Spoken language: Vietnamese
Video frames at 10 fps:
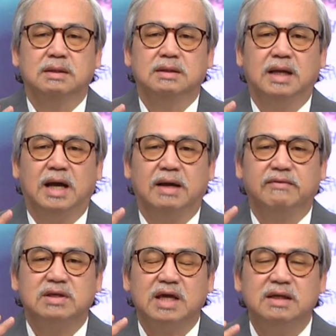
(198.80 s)
là
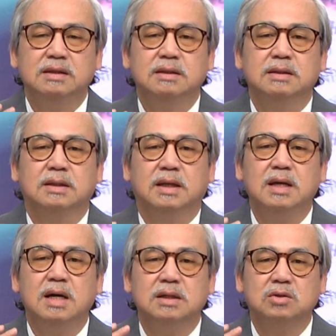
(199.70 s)
phải tránh cái
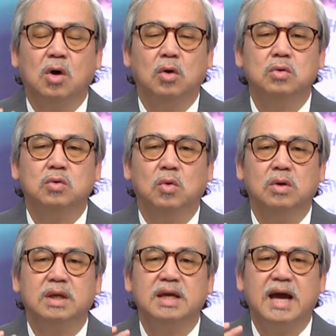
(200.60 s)
hơi thổi của
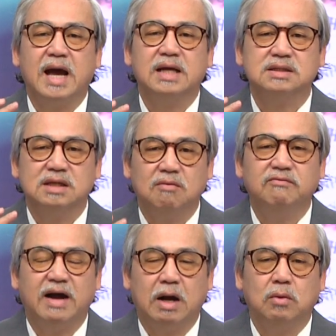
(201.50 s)
cái ga nóng
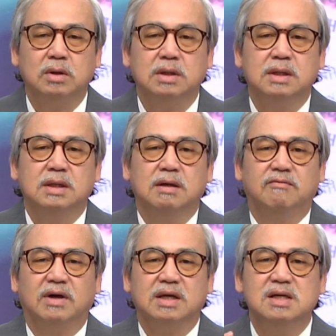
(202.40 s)
vào
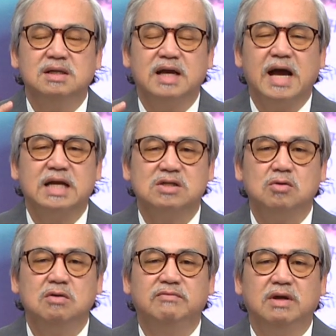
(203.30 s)
và cái hơi ga đó
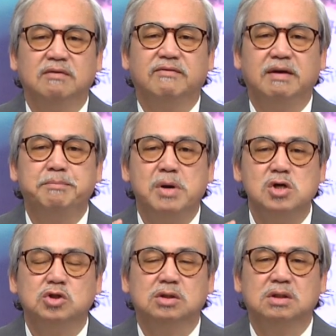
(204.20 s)
quý vị phải
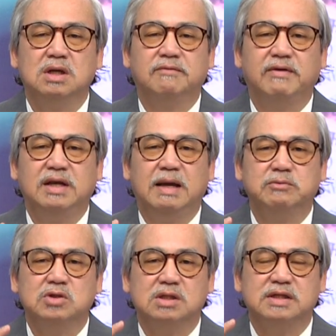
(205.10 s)
purge tức là phải làm
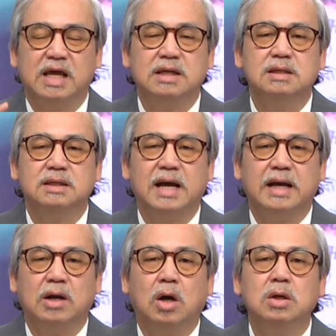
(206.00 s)
cho sạch sẽ cái hơi
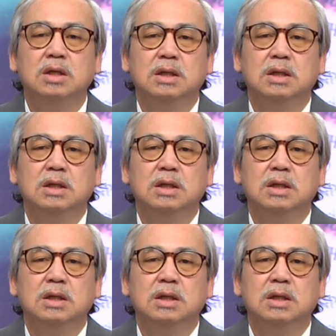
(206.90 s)
ga đó